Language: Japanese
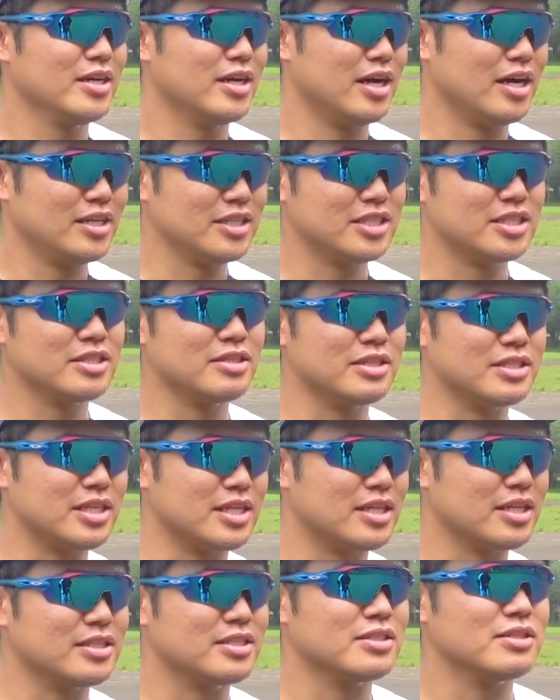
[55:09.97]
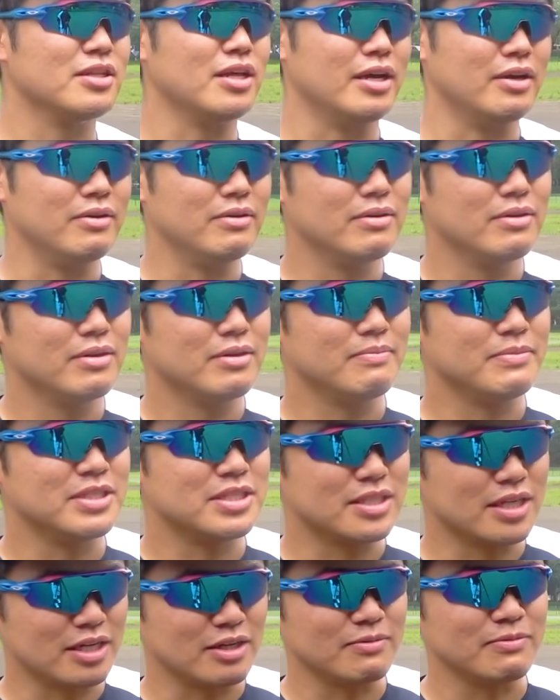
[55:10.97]
配信が絶対するなよ。
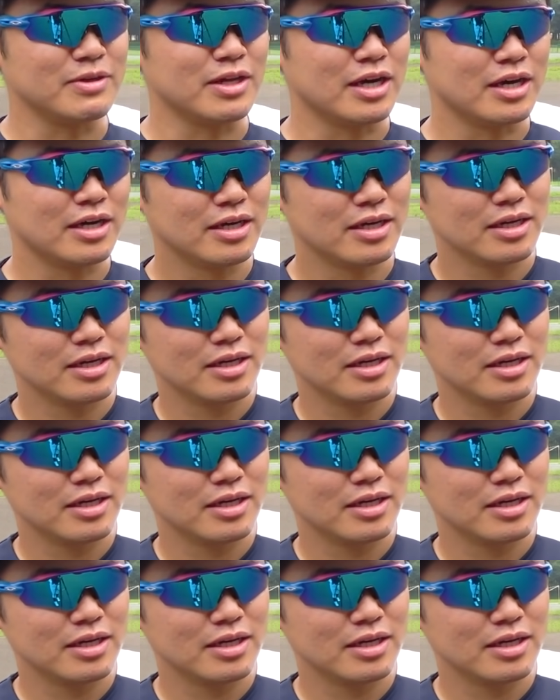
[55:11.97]
水は飲むな。